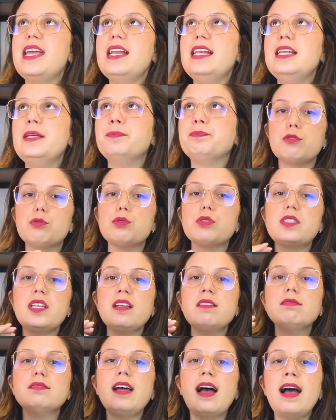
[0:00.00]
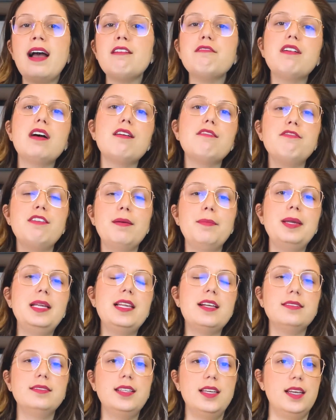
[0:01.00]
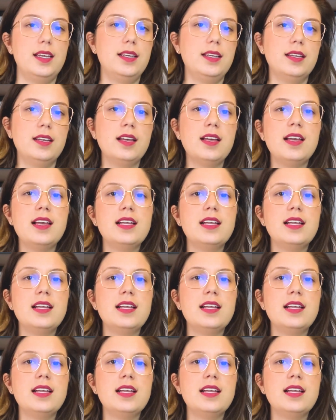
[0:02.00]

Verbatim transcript: Ele sustentava a família dele.